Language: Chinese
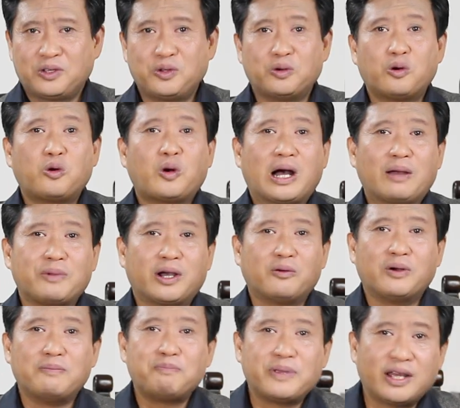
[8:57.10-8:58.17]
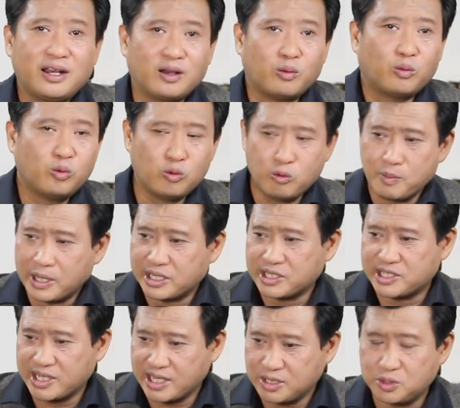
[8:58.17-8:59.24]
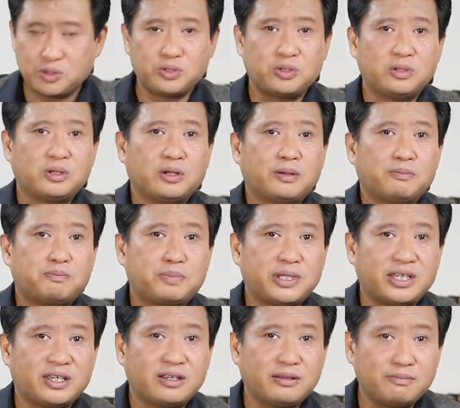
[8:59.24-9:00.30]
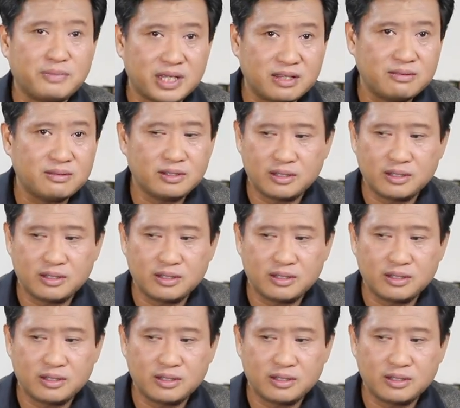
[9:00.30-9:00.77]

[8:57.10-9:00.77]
用花苗文编了乌蒙山区平民